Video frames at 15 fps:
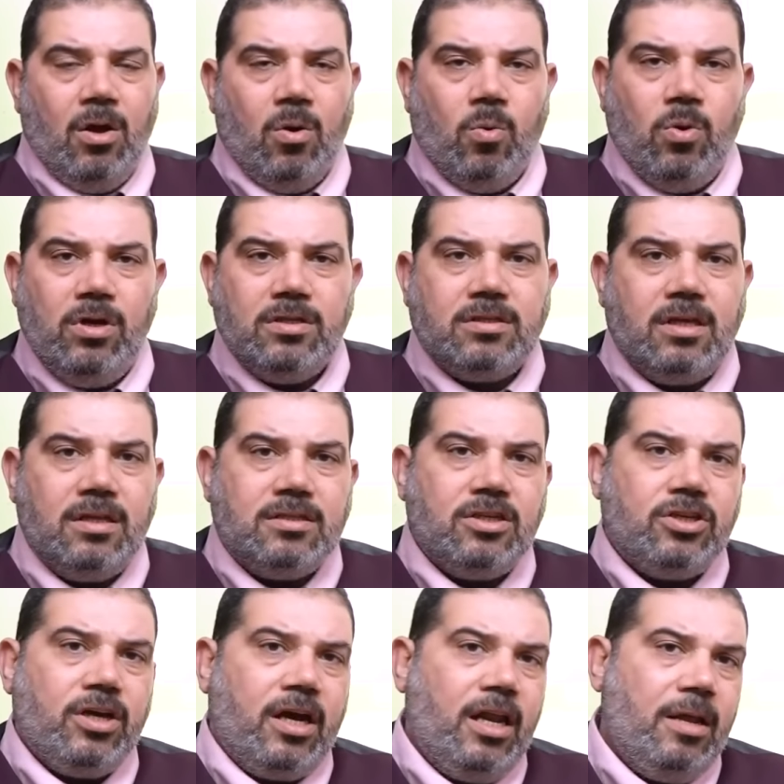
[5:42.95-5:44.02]
والسكيلز
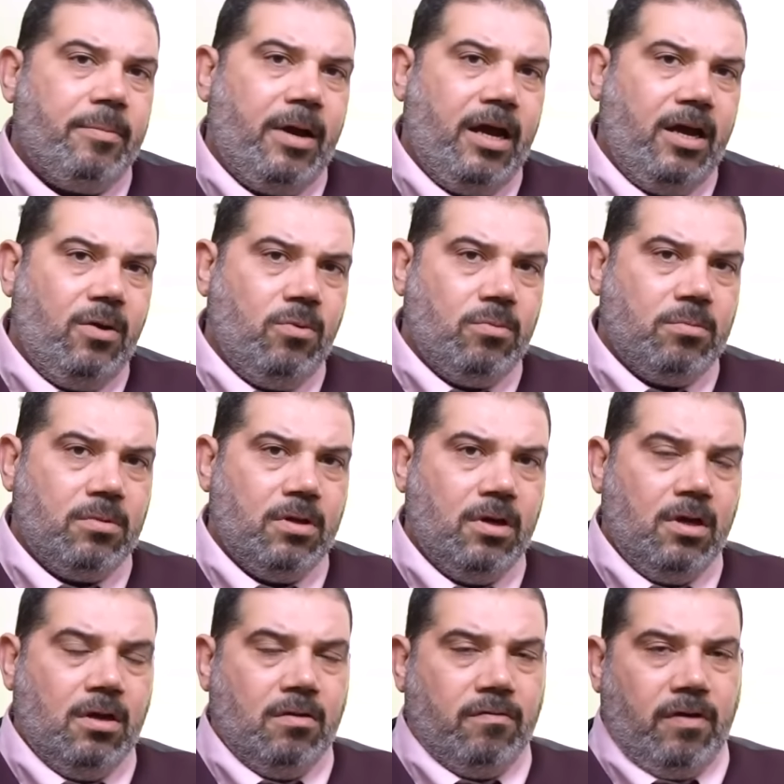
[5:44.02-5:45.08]
شغاله معاهم
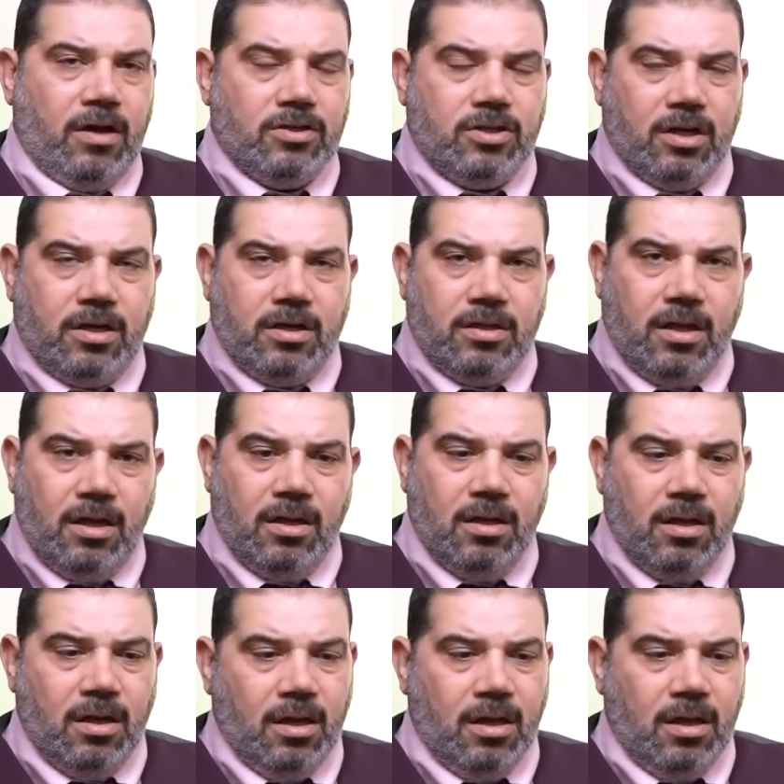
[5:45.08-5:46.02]
فعشان كده